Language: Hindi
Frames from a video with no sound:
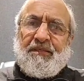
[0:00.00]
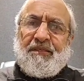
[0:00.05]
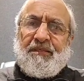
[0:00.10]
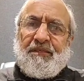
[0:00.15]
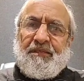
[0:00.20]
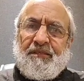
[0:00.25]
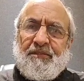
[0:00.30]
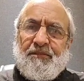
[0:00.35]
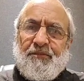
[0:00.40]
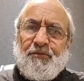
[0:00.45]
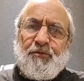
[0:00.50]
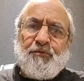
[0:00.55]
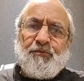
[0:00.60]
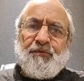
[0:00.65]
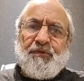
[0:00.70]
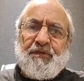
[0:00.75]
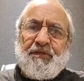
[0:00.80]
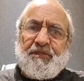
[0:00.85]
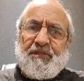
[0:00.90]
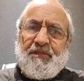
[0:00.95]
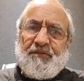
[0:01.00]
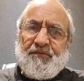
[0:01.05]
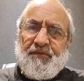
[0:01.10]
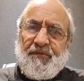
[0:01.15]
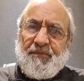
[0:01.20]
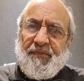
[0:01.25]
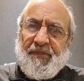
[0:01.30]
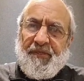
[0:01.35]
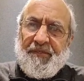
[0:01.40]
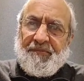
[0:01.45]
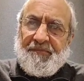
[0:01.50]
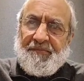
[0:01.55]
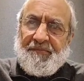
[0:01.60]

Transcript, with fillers: की तोफ़ी अता फरमाए